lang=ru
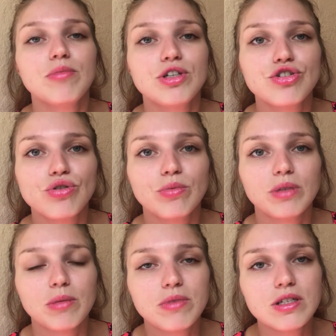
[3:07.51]

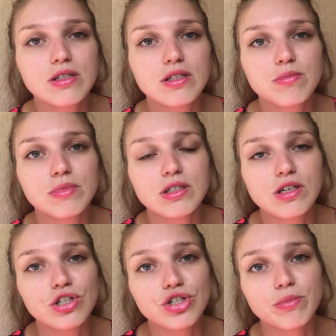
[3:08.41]
Причем доместос мы
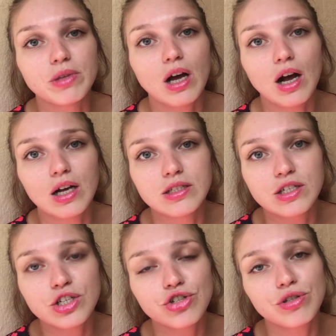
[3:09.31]
держим на
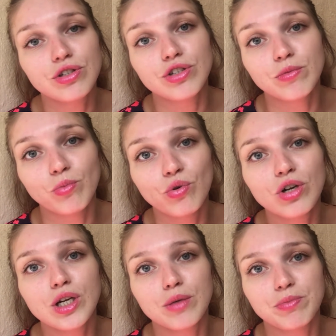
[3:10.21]
одежде не
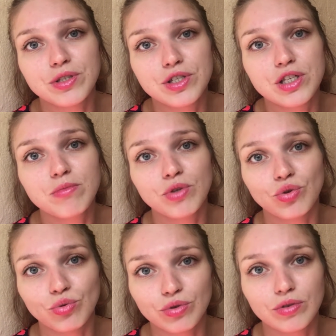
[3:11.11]
более 5
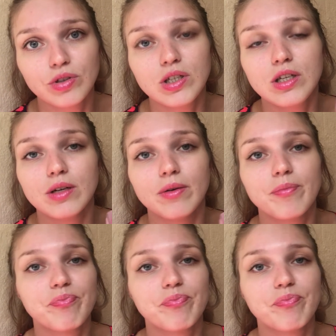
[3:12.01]
минут. И